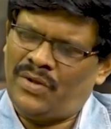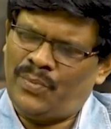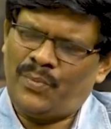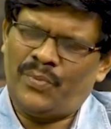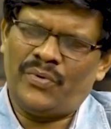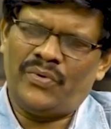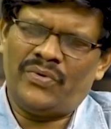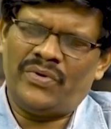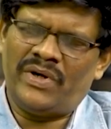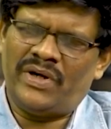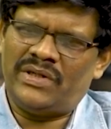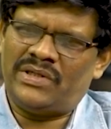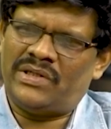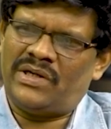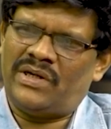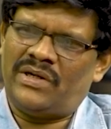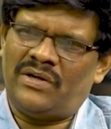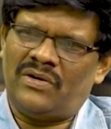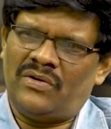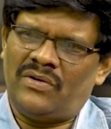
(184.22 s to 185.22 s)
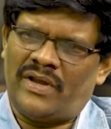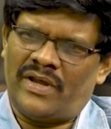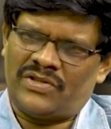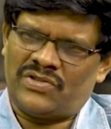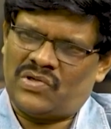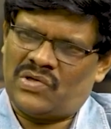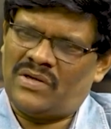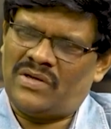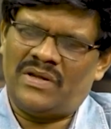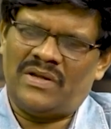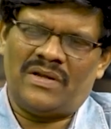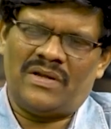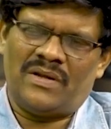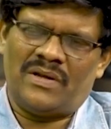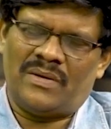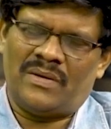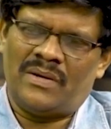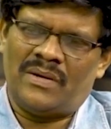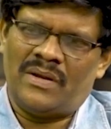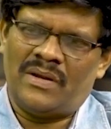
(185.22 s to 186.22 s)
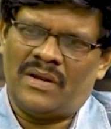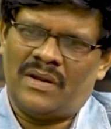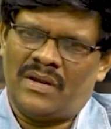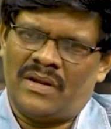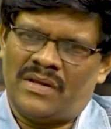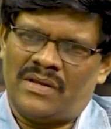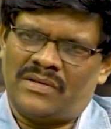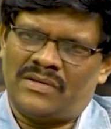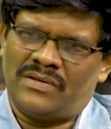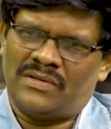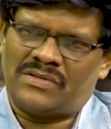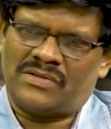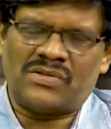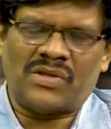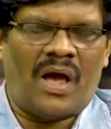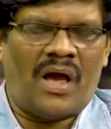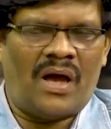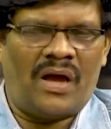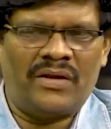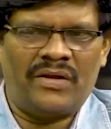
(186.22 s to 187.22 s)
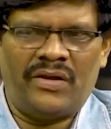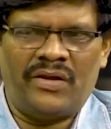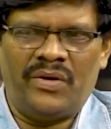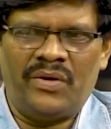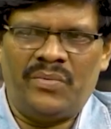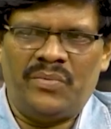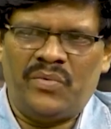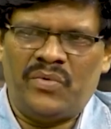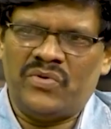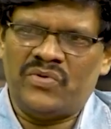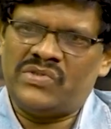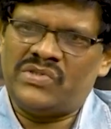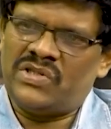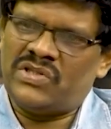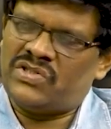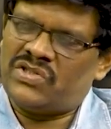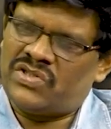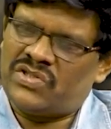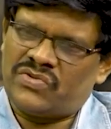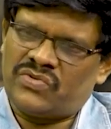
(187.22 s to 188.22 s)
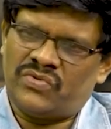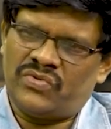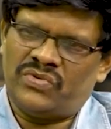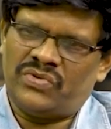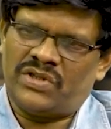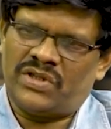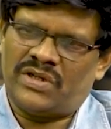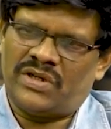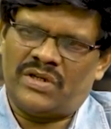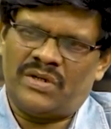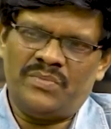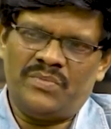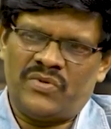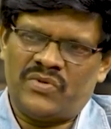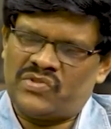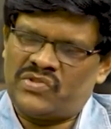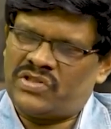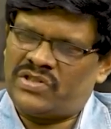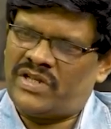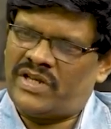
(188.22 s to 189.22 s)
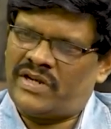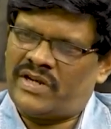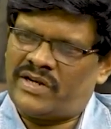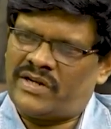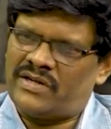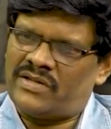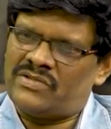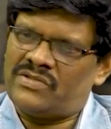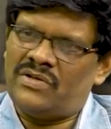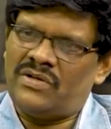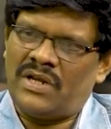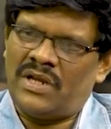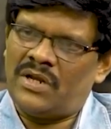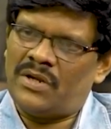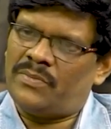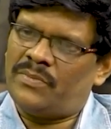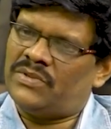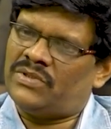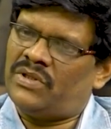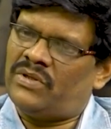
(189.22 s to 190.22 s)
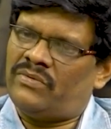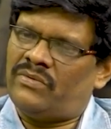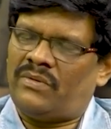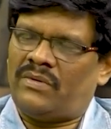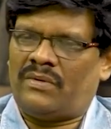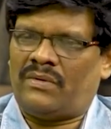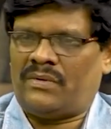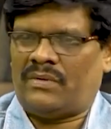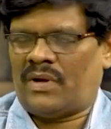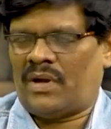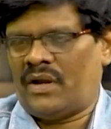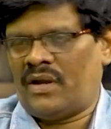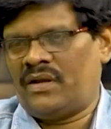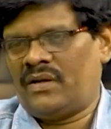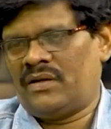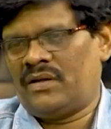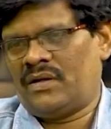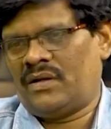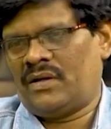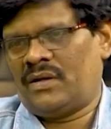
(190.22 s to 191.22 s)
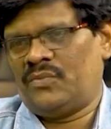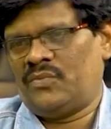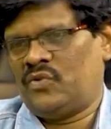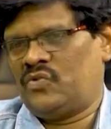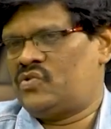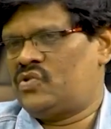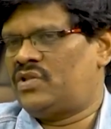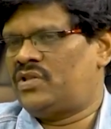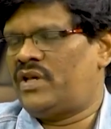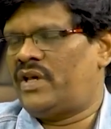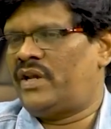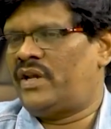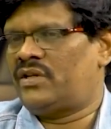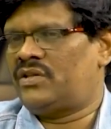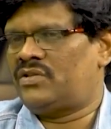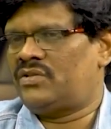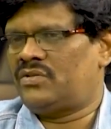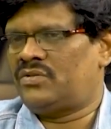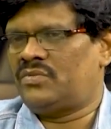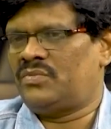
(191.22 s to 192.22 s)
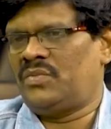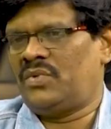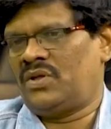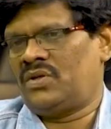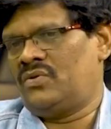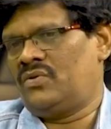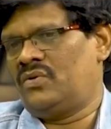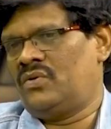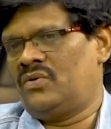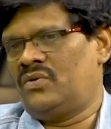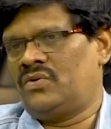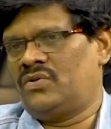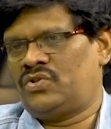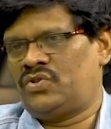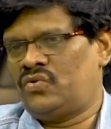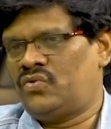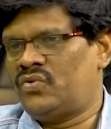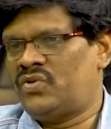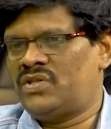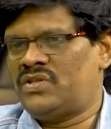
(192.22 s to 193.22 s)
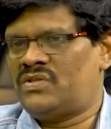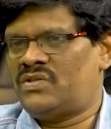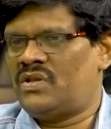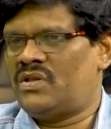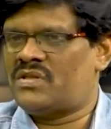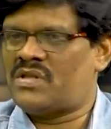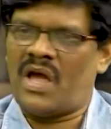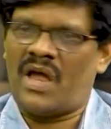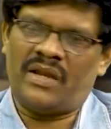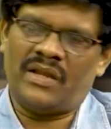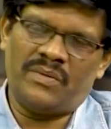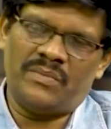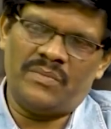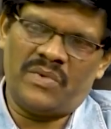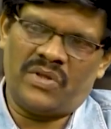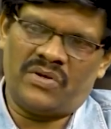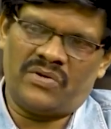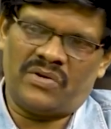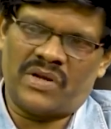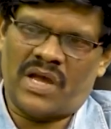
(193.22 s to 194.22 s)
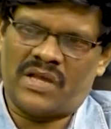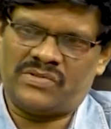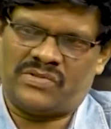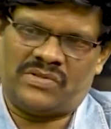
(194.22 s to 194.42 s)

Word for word: ఇప్పుడున్న ట్రెండ్లో యాక్చువల్గా సాంగ్కి మ్యూజిక్ చేస్తూ ఉంటారని మ్యూజిక్ డైరెక్టర్స్ లేకపోతే ఆయన మ్యూజిక్ డైరెక్టర్ మీకు ట్యూన్ ఇస్తే దానికి మీరు